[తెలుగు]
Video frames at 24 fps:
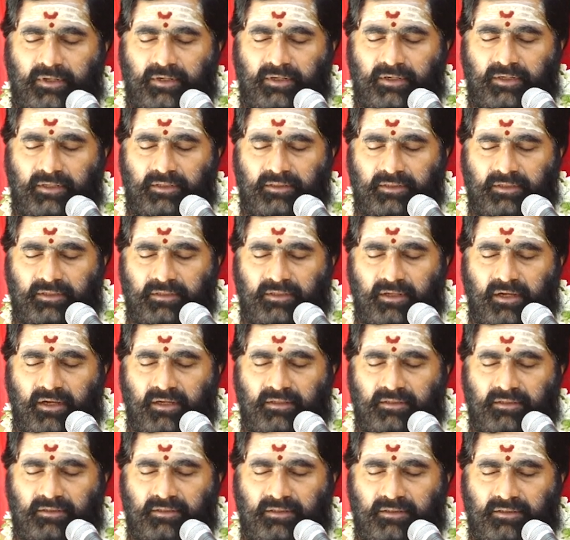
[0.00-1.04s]

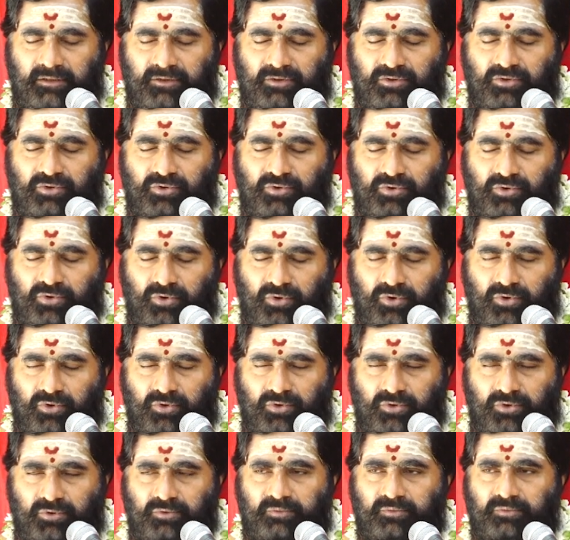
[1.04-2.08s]
నిందితాదితరత్
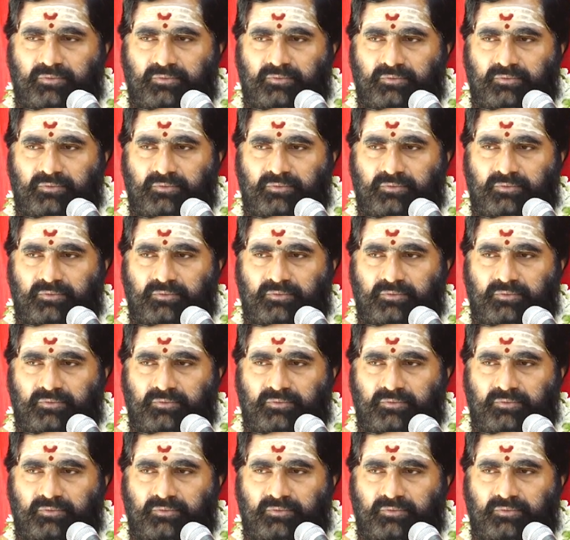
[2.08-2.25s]
స్తోతుం